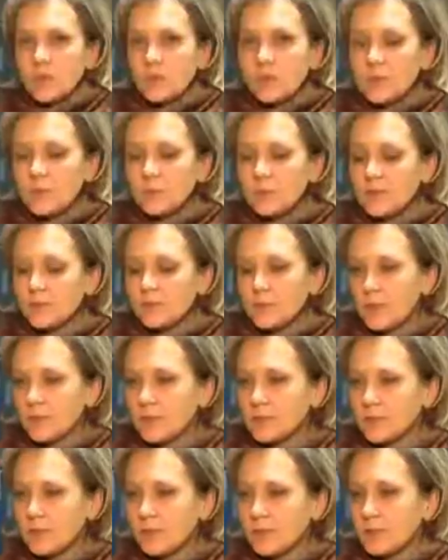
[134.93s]
Вообще первый
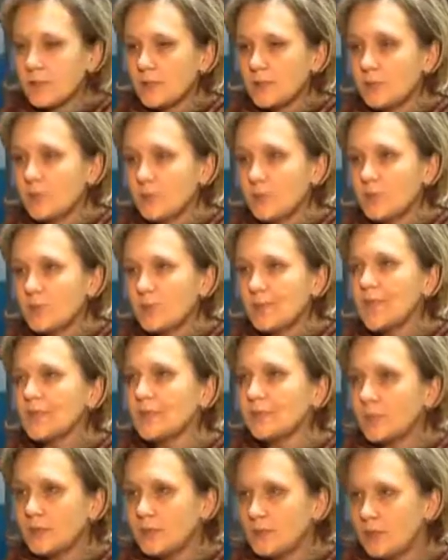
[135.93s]
раз я столкнулась с
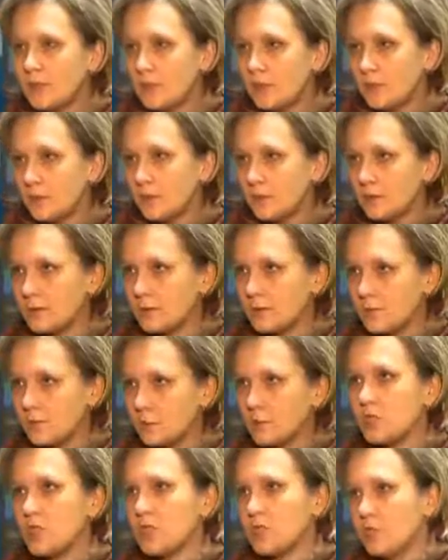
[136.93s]
потерей э,
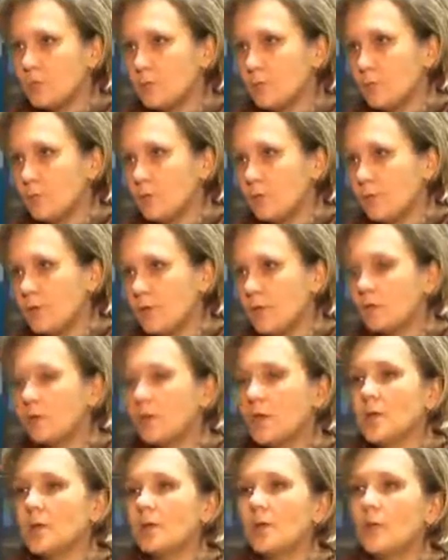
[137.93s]
точек над буквой Ё,
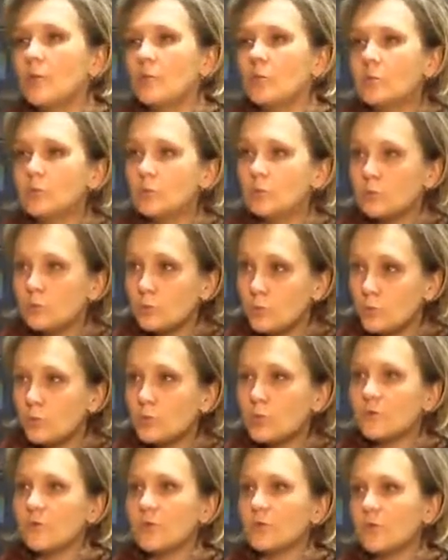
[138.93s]
когда мой
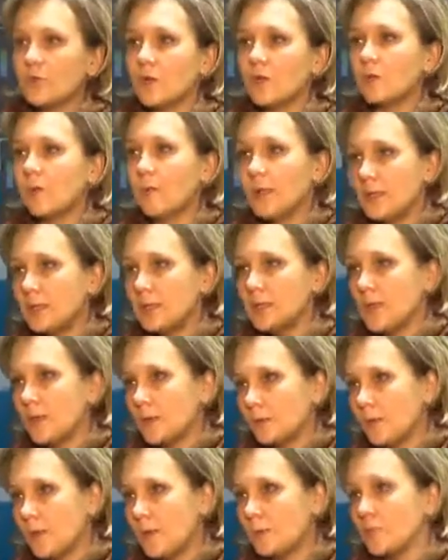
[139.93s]
супруг в 45 лет, как и
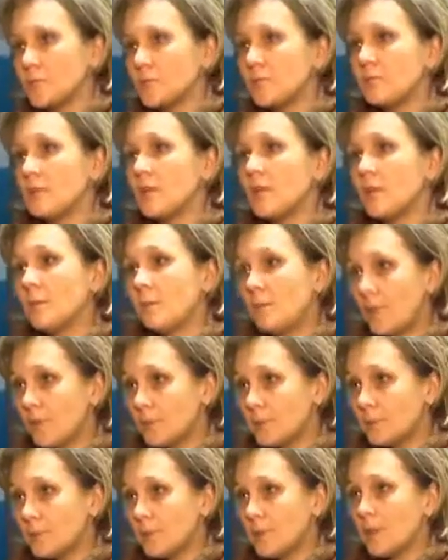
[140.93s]
положено, менял
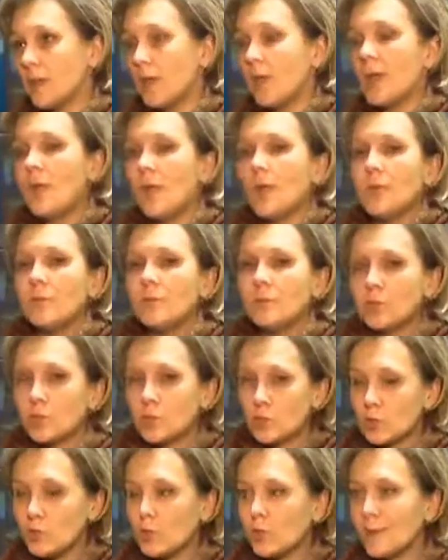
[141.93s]
паспорт
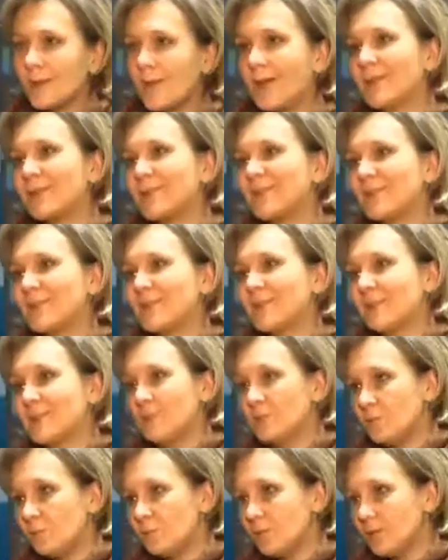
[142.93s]
пришел, я открыла
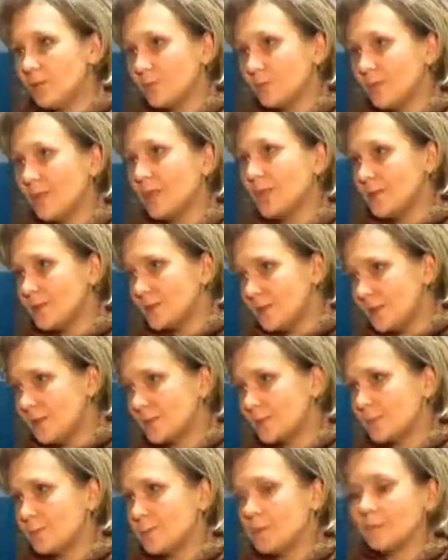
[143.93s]
документ, ну ради
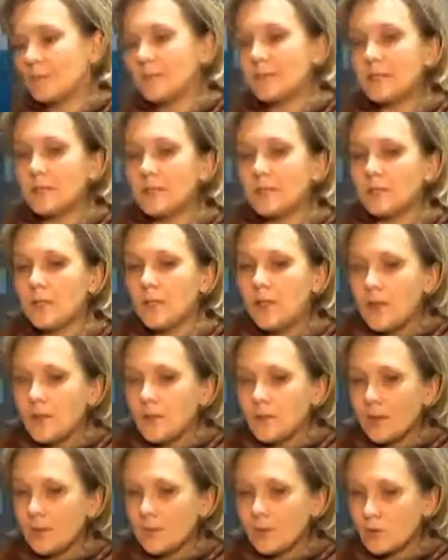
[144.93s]
интереса посмотреть,
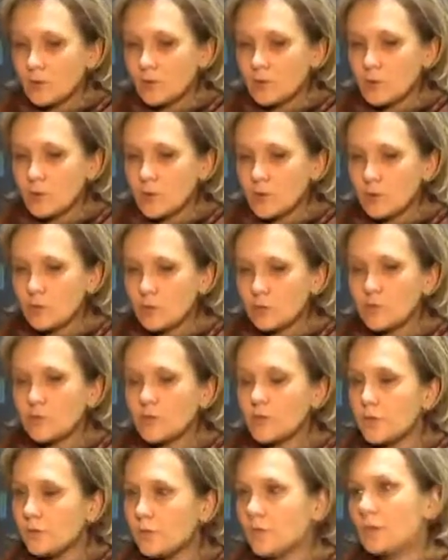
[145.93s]
и обнаружила, что в
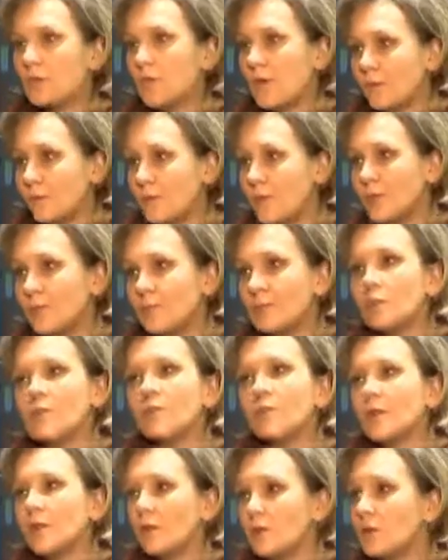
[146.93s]
его фамилии
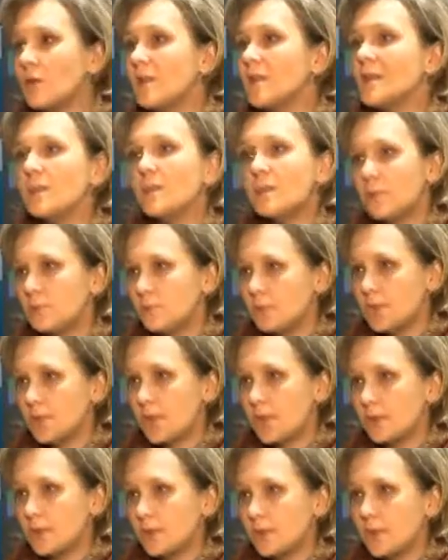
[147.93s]
буква Ё не
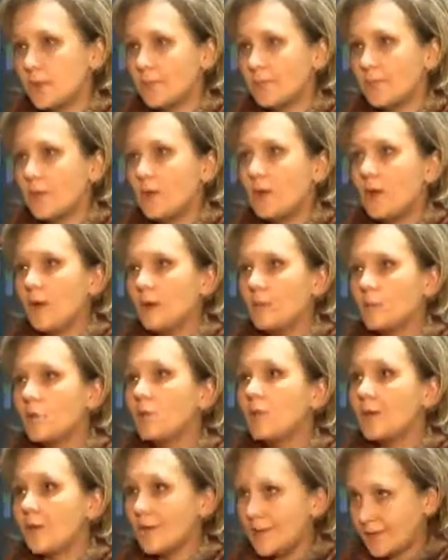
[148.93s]
пропечатана, а
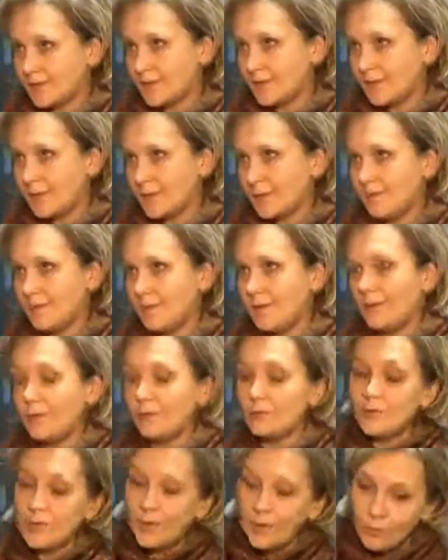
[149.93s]
буква Е стоит. Я
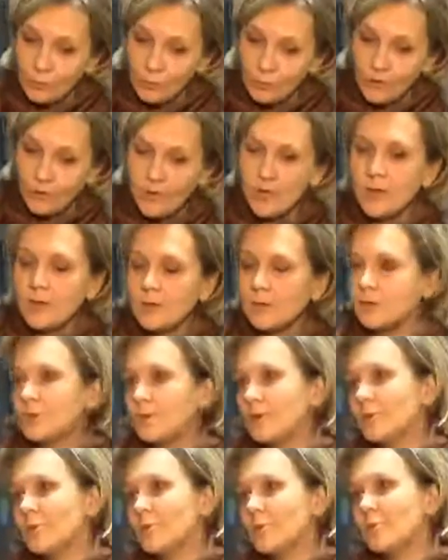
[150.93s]
говорю, дорогой, ты
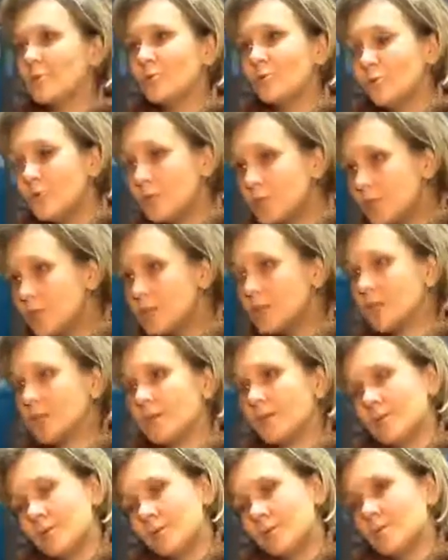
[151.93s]
знаешь, что юридически
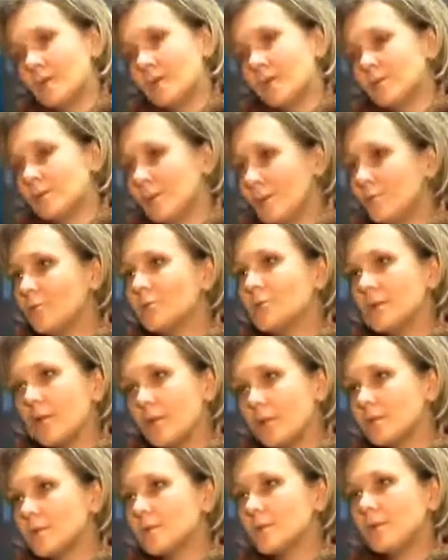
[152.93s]
мы теперь абсолютно
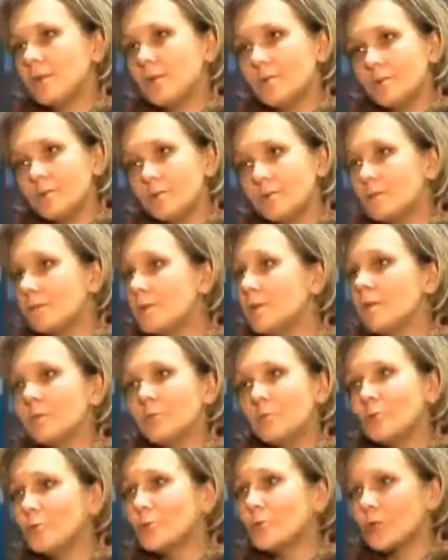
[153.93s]
разные люди, мы не
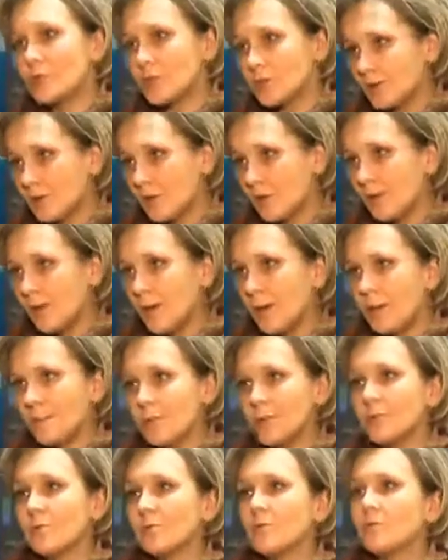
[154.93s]
муж и жена,
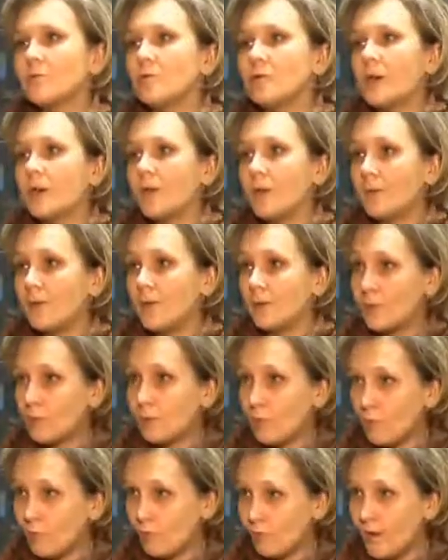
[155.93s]
поскольку я
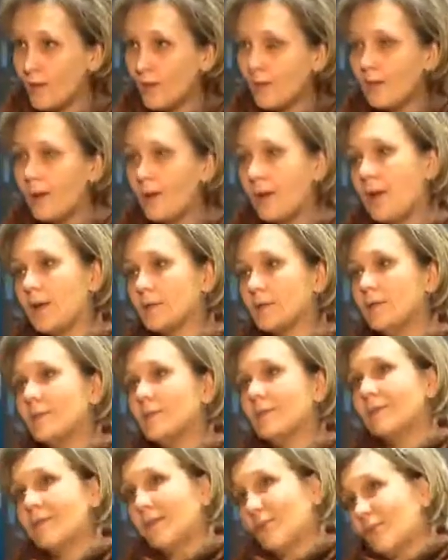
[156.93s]
Работнева, а
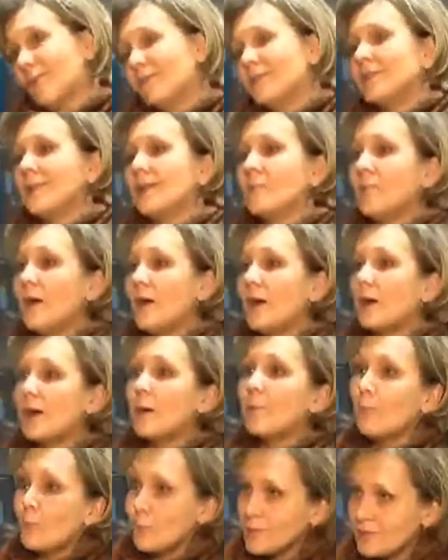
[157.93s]
ты какой-то раб
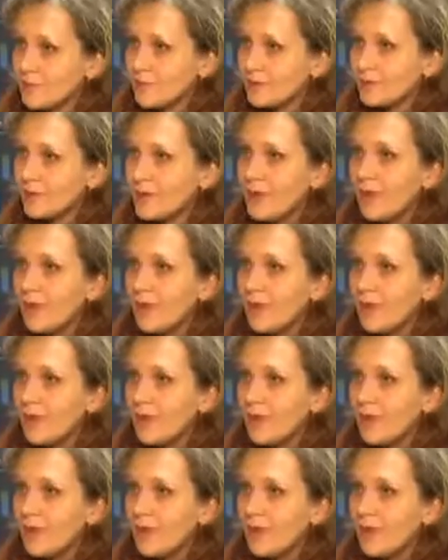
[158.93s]
работнев.